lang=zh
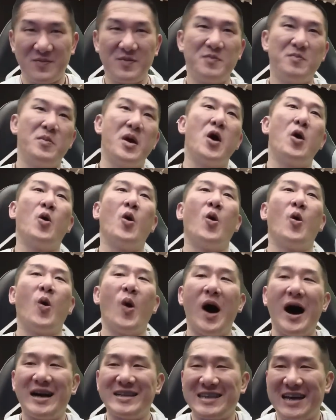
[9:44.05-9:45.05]
没有火
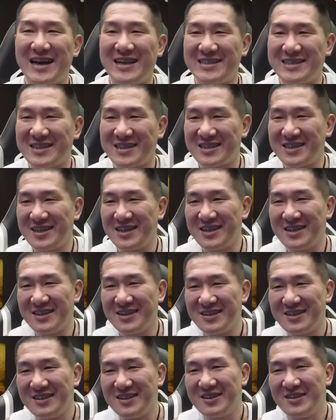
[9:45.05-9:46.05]
花这样子，
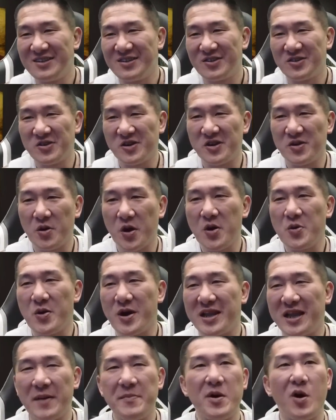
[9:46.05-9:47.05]
对我以
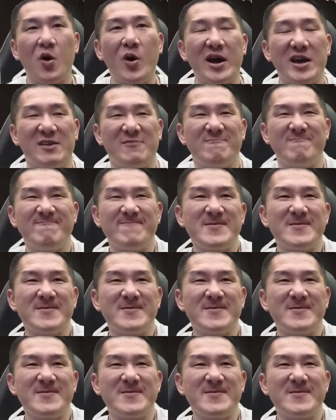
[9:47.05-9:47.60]
为他们会，